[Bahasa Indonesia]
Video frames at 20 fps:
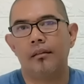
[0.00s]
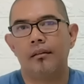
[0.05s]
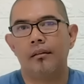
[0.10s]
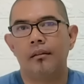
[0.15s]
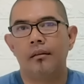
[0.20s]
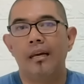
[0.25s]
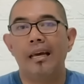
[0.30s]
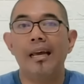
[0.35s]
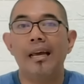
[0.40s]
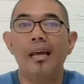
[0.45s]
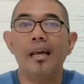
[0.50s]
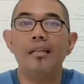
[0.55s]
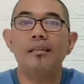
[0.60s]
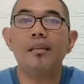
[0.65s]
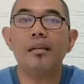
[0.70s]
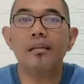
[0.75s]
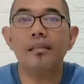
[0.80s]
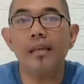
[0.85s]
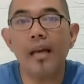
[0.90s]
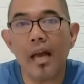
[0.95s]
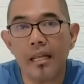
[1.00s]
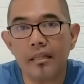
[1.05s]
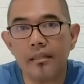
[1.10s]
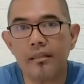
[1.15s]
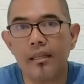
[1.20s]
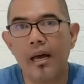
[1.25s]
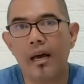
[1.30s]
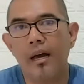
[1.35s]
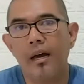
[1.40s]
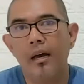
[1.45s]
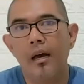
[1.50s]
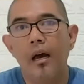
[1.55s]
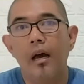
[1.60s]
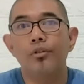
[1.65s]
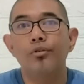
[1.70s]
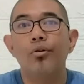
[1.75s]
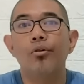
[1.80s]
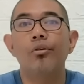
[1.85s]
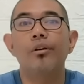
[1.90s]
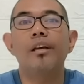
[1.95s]
Eh ternyata
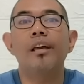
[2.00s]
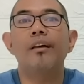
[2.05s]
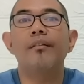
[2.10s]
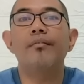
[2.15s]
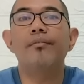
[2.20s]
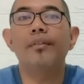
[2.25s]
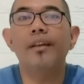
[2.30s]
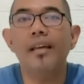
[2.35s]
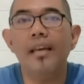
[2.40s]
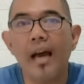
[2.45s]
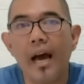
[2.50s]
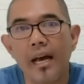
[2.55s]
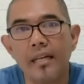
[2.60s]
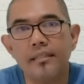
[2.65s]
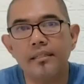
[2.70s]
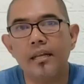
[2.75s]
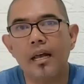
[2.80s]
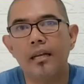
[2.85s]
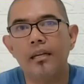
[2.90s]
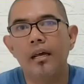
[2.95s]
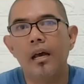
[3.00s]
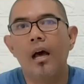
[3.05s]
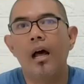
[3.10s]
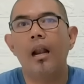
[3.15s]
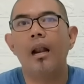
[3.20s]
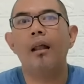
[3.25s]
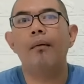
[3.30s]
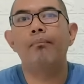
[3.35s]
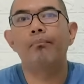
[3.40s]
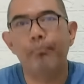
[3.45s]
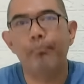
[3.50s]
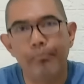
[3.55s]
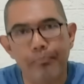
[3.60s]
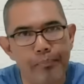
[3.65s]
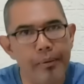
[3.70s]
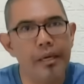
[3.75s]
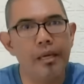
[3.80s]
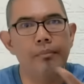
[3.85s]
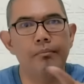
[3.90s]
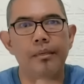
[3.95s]
Zulkifli Hasan
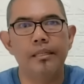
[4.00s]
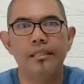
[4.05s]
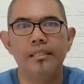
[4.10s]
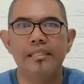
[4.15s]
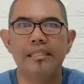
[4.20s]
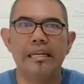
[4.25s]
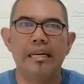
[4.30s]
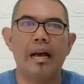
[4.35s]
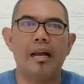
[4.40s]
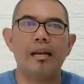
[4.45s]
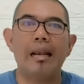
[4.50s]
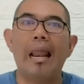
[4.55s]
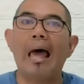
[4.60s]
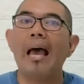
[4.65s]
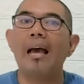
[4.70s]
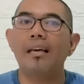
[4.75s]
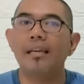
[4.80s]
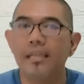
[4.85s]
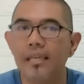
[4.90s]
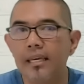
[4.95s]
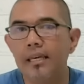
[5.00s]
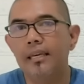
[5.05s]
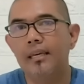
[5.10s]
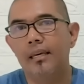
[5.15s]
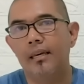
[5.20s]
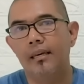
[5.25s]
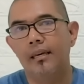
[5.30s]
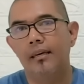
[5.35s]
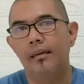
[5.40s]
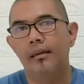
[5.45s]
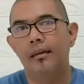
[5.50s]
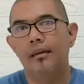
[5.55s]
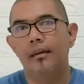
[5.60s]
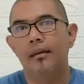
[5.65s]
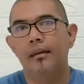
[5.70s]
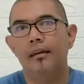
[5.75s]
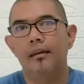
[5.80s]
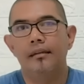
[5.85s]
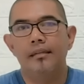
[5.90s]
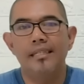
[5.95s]
lebih menjijikkan lagi.
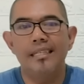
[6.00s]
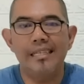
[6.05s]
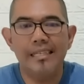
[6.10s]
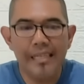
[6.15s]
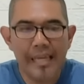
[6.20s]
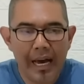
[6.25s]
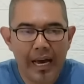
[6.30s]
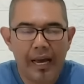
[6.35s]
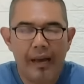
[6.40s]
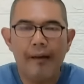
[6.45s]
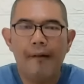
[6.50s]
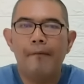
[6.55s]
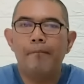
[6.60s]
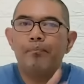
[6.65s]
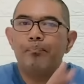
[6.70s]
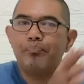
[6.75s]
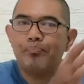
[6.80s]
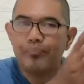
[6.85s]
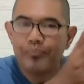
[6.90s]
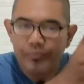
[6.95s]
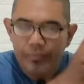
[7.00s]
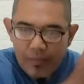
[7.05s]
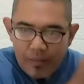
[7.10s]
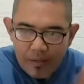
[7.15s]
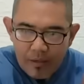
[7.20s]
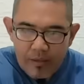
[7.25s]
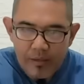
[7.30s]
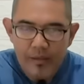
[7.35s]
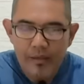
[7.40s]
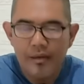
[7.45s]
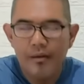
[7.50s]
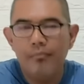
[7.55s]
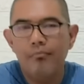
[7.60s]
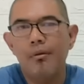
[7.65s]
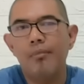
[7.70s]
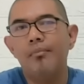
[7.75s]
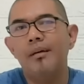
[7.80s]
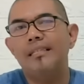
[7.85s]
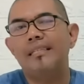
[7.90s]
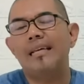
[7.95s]
Dia
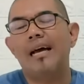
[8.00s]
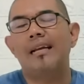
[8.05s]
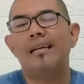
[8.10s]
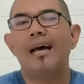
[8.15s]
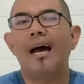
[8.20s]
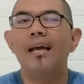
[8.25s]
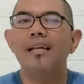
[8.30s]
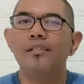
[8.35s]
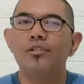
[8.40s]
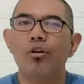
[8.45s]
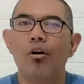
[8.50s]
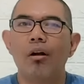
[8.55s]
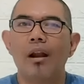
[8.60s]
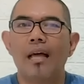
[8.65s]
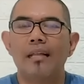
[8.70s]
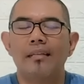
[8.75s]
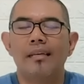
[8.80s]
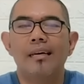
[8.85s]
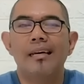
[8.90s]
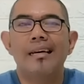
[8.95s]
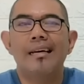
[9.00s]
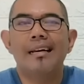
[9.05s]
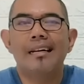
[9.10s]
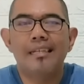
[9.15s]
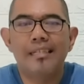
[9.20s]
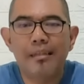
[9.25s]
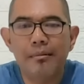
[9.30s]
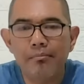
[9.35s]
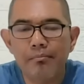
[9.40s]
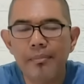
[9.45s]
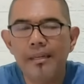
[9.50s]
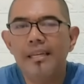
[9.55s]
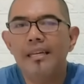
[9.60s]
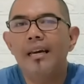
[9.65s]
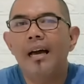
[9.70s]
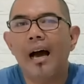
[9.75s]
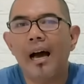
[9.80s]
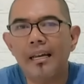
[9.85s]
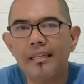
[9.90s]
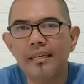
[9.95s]
membecandain sholat demi
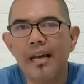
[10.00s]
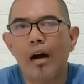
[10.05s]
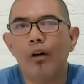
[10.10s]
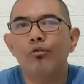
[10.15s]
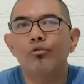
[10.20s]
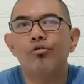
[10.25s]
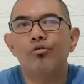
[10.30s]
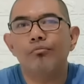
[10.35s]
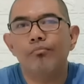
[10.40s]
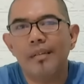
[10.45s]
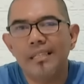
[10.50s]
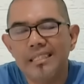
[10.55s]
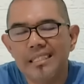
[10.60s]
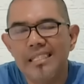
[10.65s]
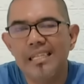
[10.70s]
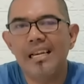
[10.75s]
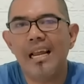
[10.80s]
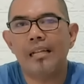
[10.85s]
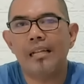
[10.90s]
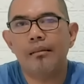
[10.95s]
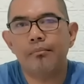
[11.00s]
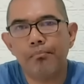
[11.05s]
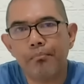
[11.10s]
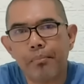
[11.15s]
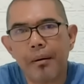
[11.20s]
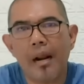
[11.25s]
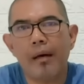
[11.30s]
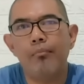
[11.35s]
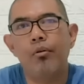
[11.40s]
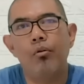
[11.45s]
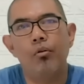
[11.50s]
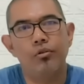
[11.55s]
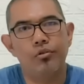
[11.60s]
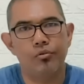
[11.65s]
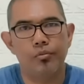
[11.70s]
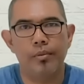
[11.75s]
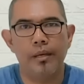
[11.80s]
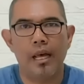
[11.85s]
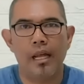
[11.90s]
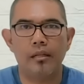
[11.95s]
hanya untuk menjilat Prabowo
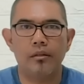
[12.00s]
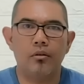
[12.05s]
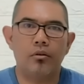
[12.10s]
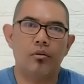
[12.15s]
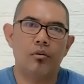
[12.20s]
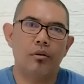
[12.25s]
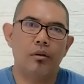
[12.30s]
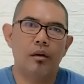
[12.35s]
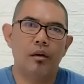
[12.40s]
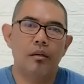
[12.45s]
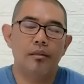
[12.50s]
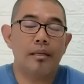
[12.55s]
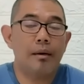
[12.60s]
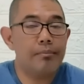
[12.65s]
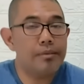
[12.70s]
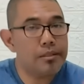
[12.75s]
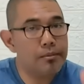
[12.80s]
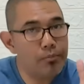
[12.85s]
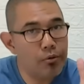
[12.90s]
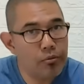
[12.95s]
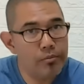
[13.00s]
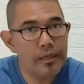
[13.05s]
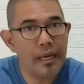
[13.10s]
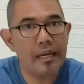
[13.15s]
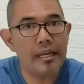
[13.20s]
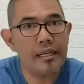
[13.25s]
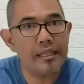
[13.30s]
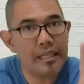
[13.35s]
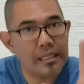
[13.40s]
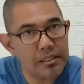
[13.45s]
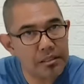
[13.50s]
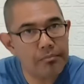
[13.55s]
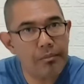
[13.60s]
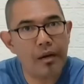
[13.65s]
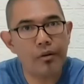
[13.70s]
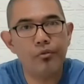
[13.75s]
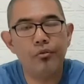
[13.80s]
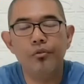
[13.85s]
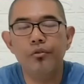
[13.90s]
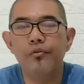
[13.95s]
Subianto. Tapi sebelumnya kita
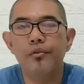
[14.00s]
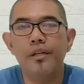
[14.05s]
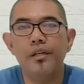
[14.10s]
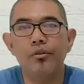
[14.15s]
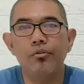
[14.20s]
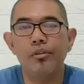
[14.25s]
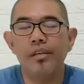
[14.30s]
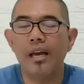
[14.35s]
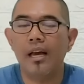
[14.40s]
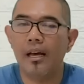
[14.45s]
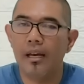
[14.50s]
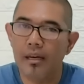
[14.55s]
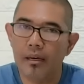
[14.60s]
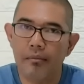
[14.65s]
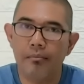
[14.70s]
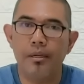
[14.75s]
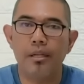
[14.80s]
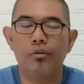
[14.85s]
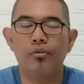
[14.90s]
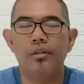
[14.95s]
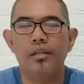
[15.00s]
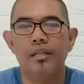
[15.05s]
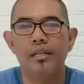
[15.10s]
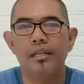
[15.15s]
simak dulu videonya berikut ini.